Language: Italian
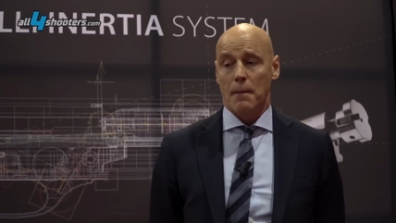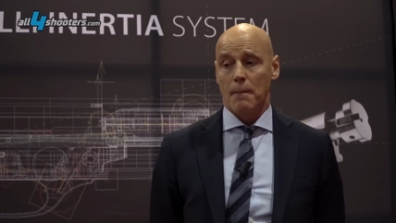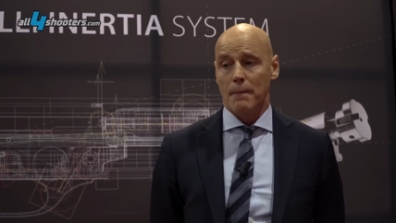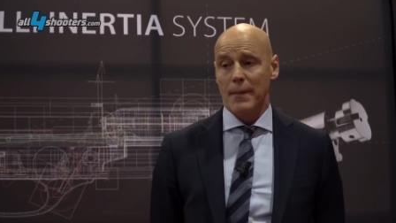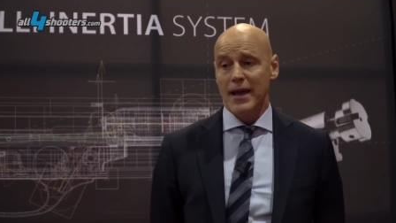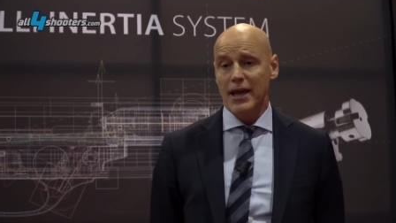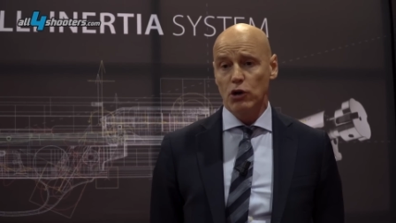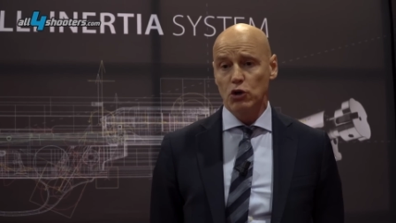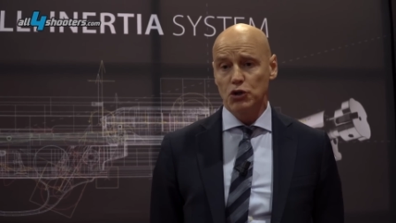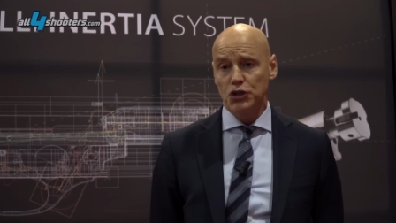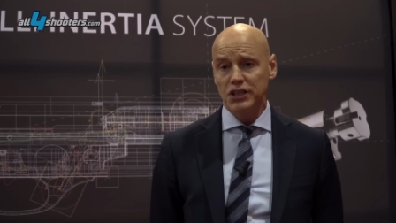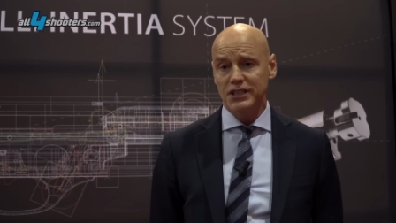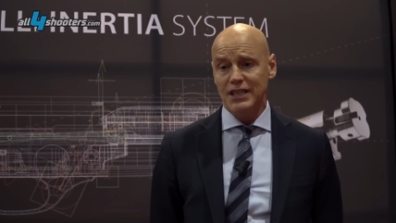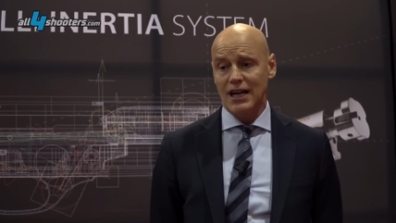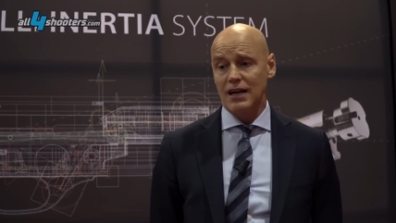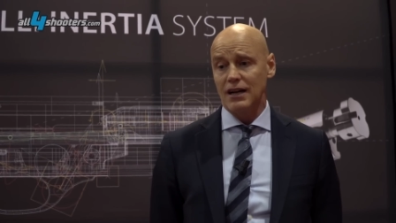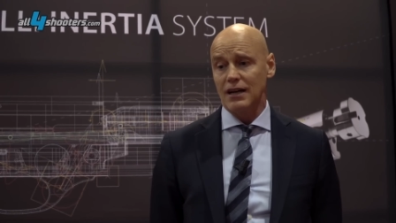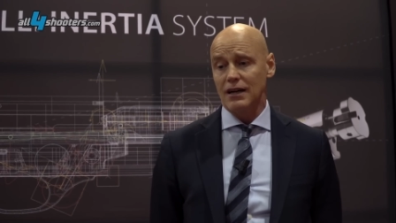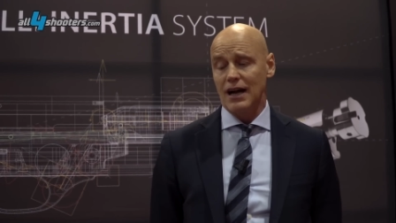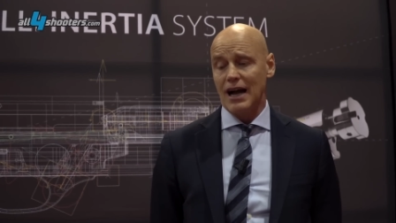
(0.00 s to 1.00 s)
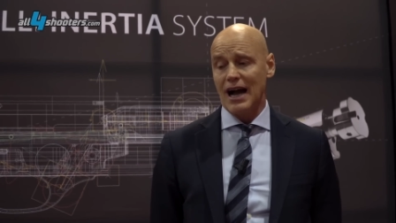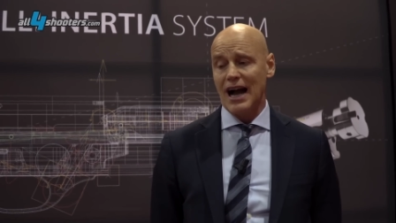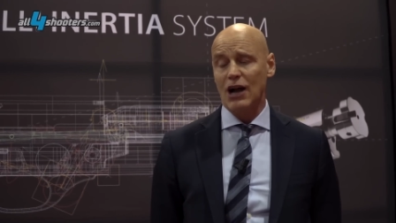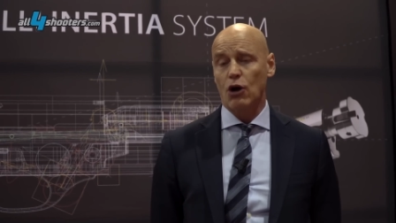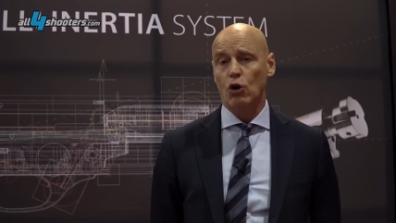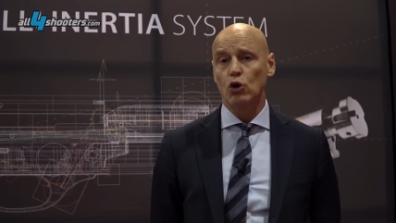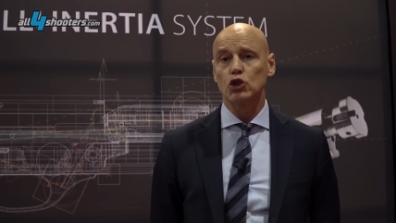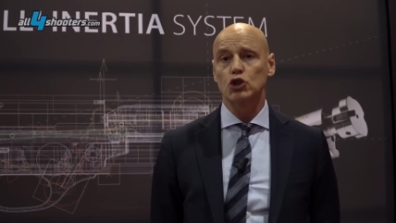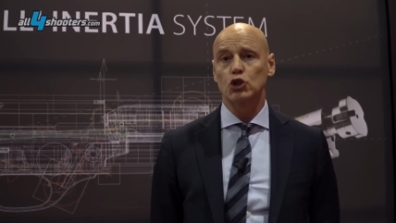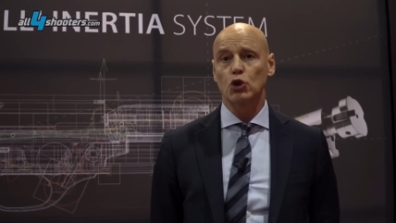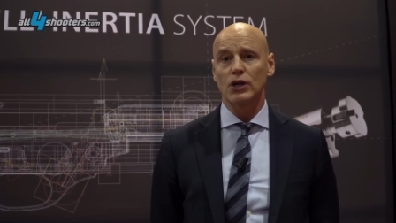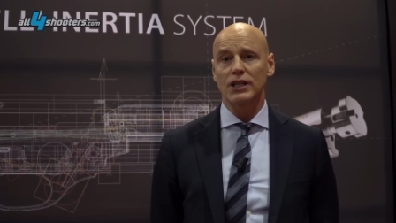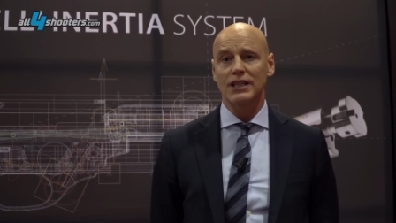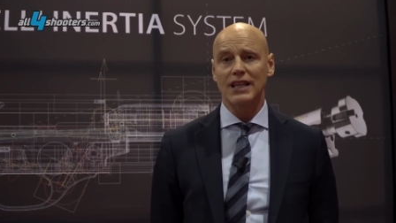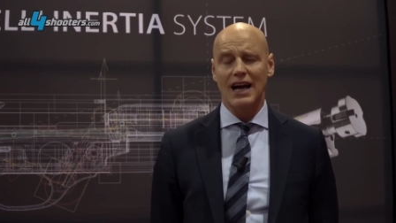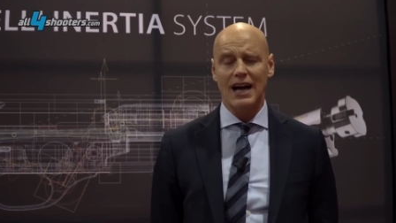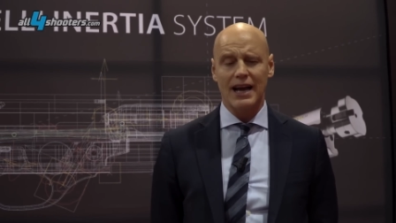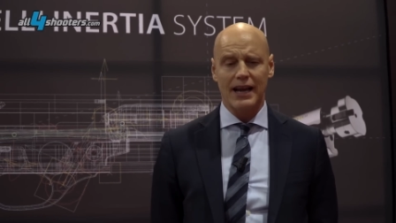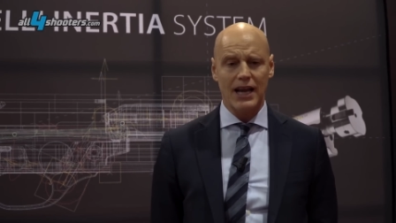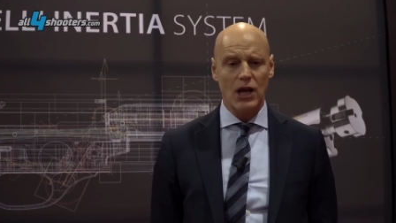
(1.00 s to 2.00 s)
ma è riuscita a
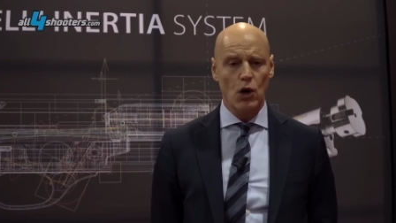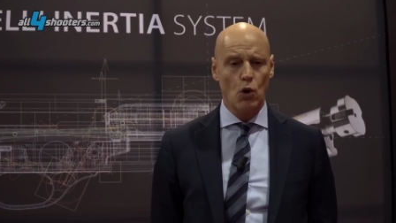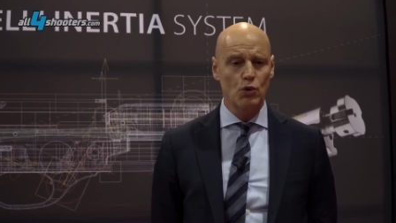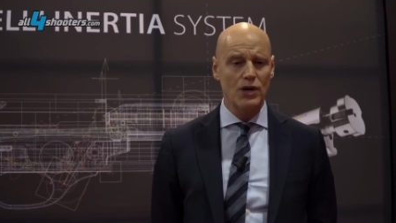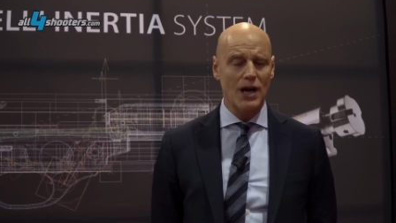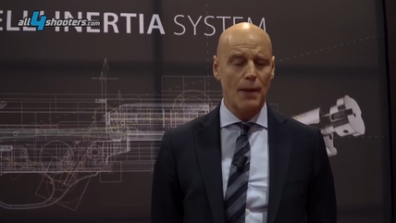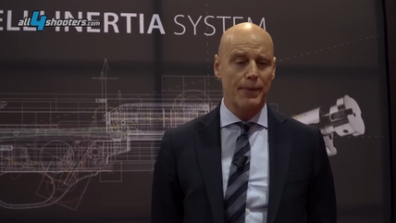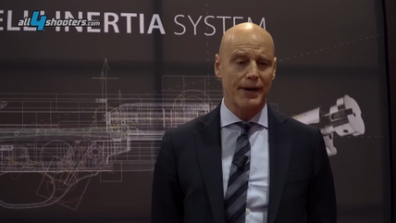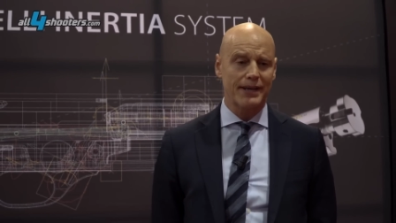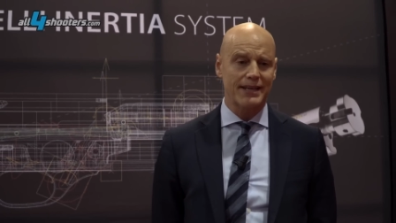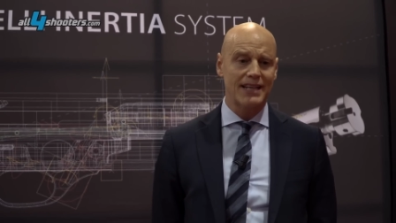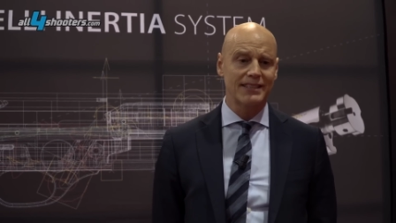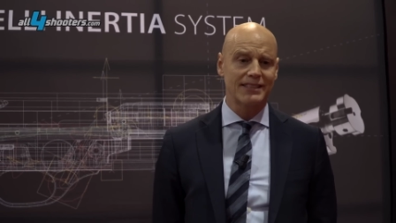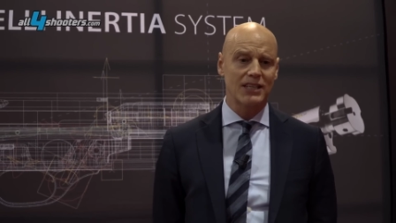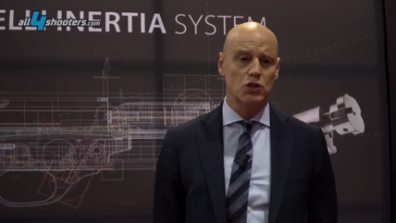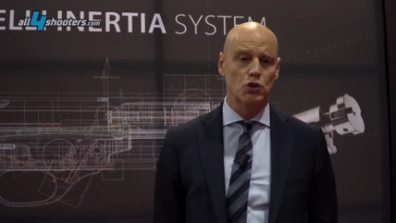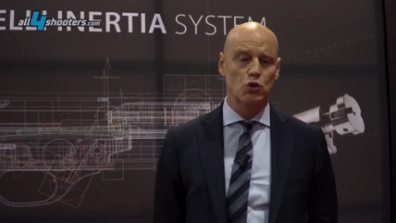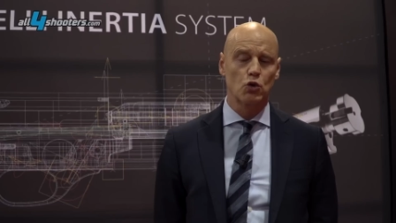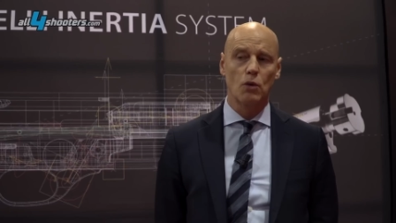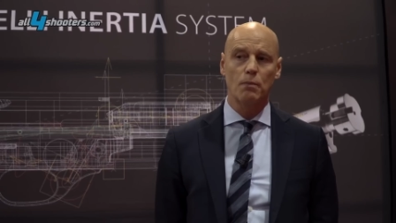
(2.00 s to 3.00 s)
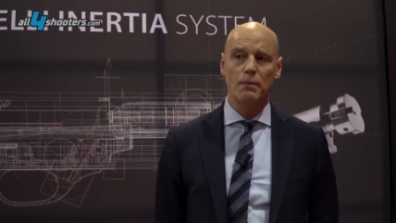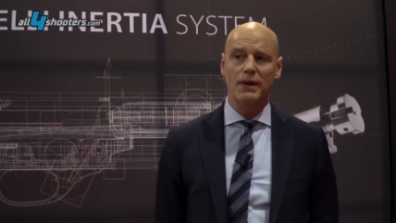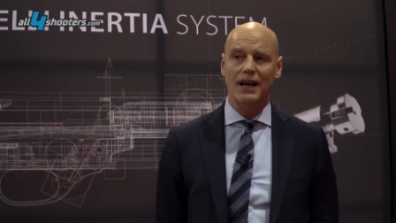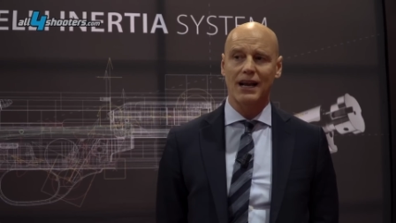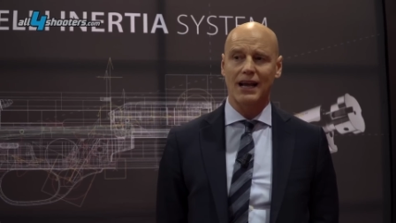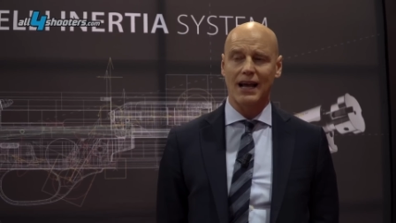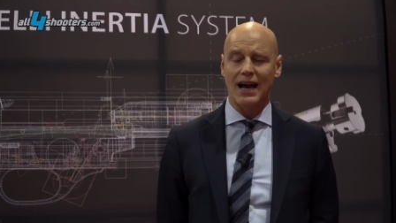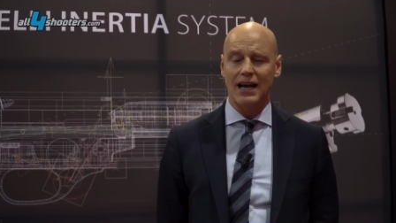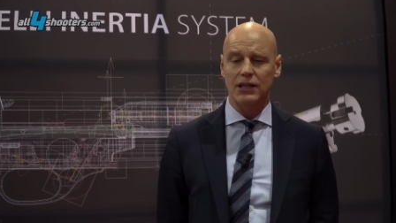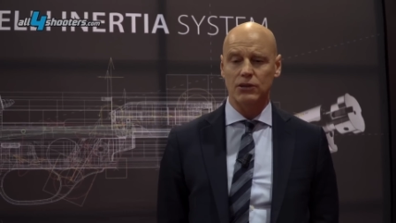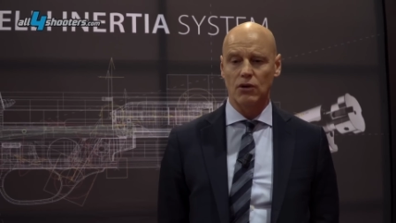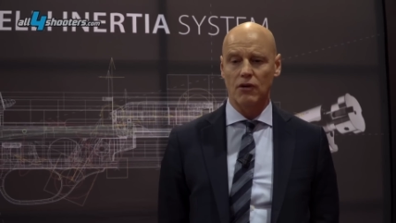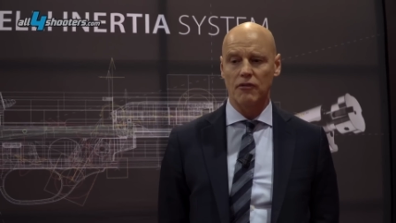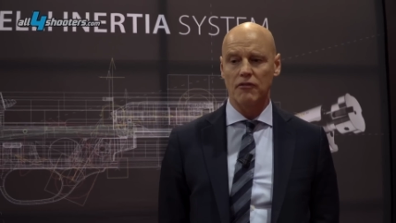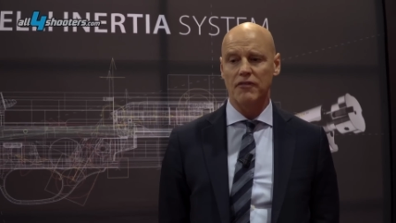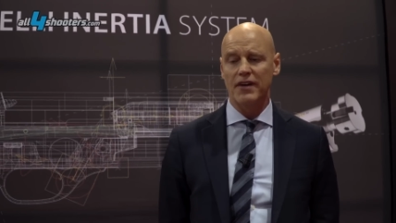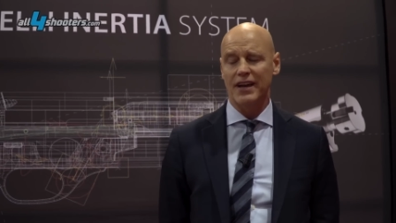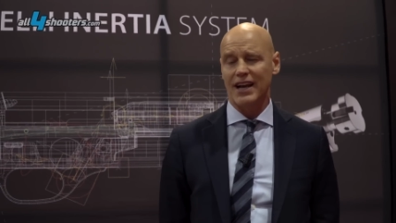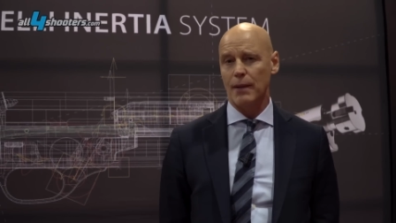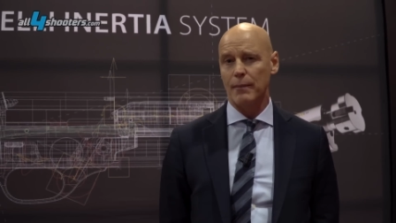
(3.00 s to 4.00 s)
consolidare una presenza sul mercato
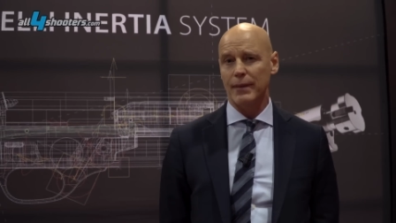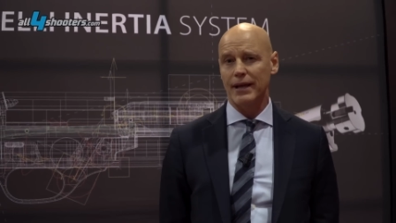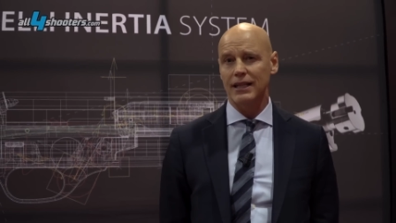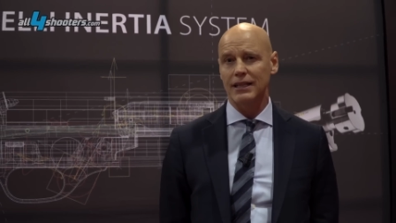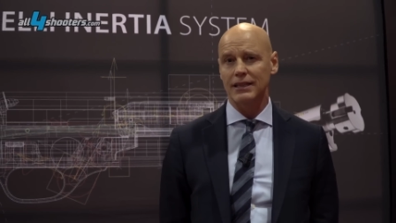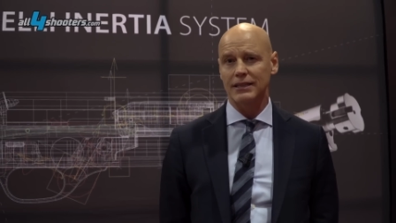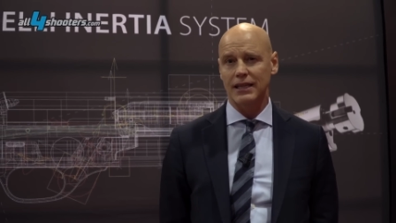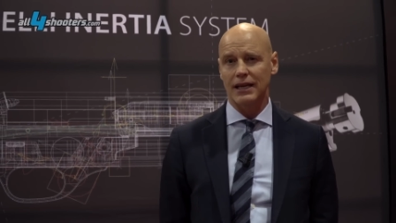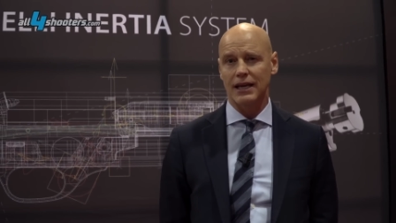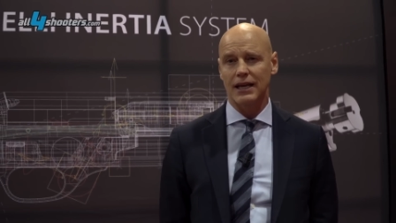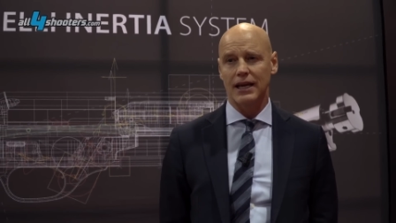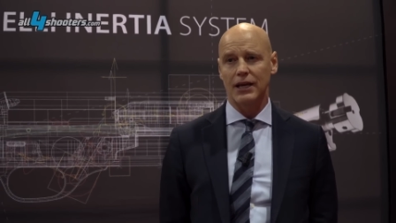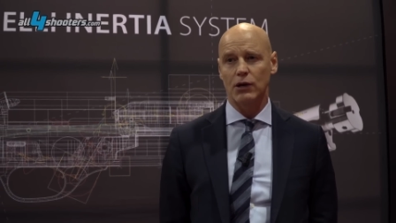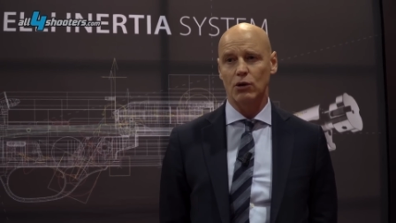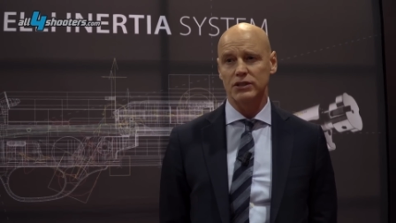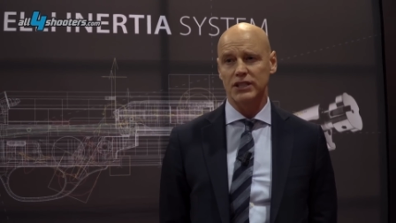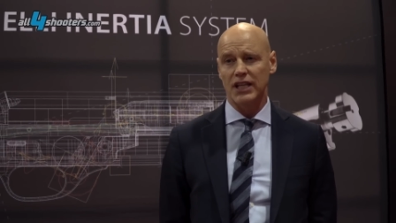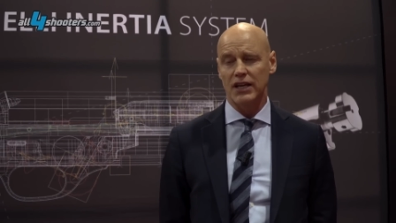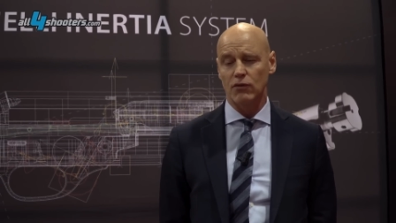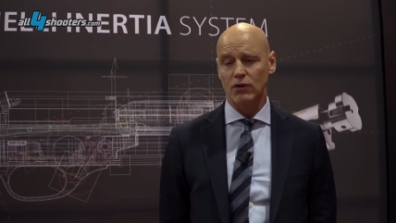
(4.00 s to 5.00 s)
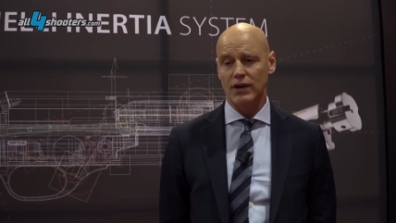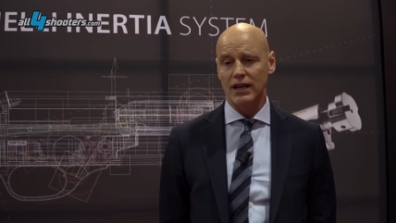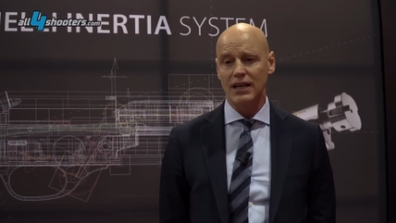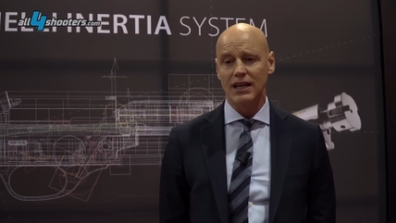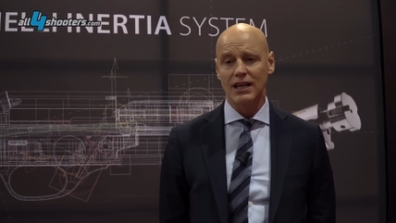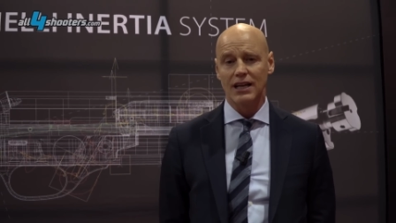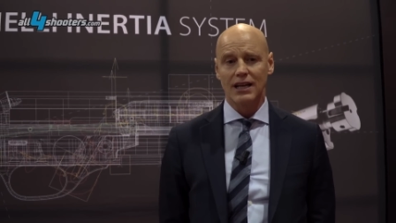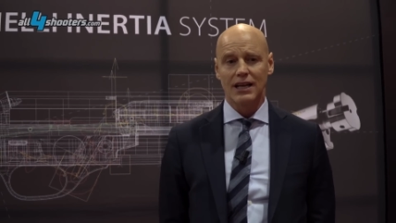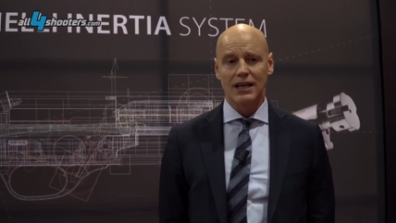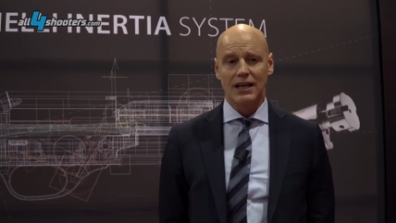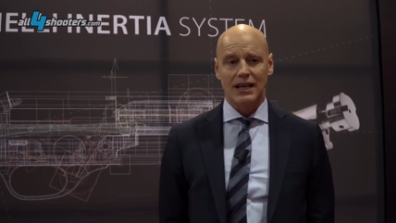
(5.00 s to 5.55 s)
veramente notevole.